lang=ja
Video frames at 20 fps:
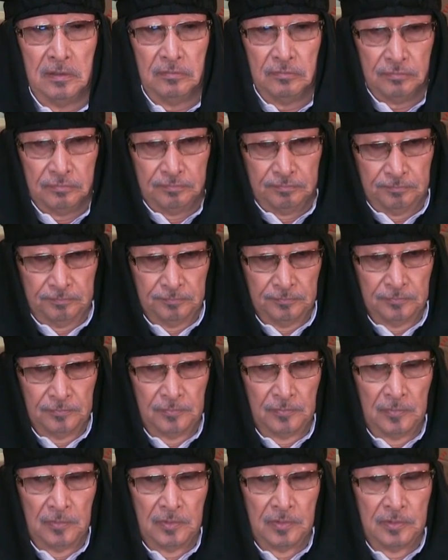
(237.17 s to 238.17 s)
る、
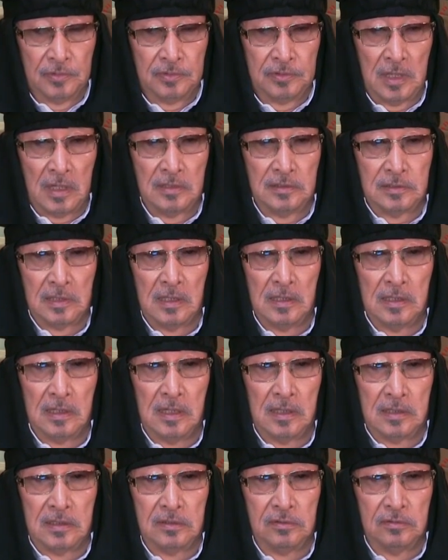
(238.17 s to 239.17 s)
財産
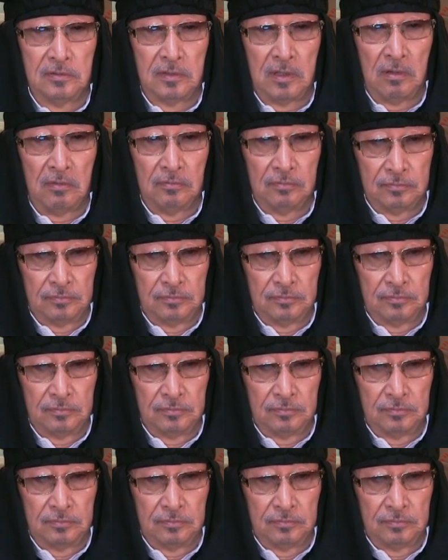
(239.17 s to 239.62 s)
が築ける、